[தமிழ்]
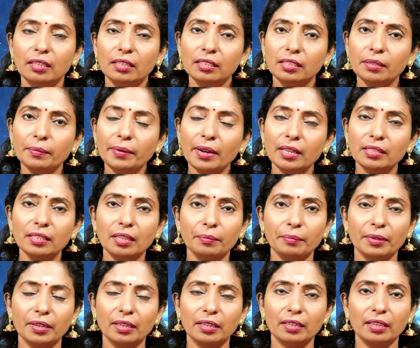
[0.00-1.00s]
ரிஷபராசி
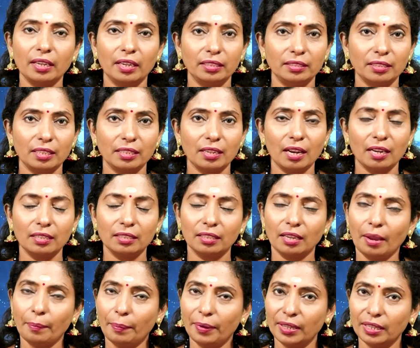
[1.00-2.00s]
அன்பர்களுக்கு இன்றைய நாள்
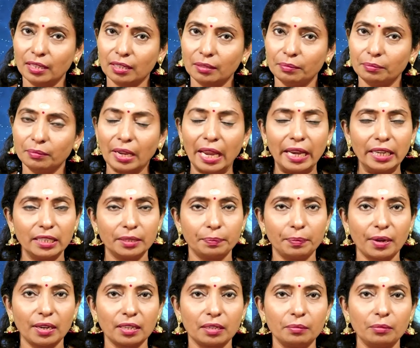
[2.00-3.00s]
எப்படி இருக்கும் என்று
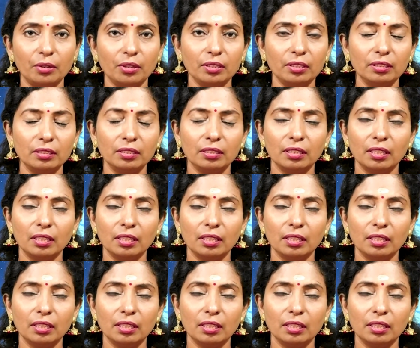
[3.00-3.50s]
பார்க்கும் பொழுது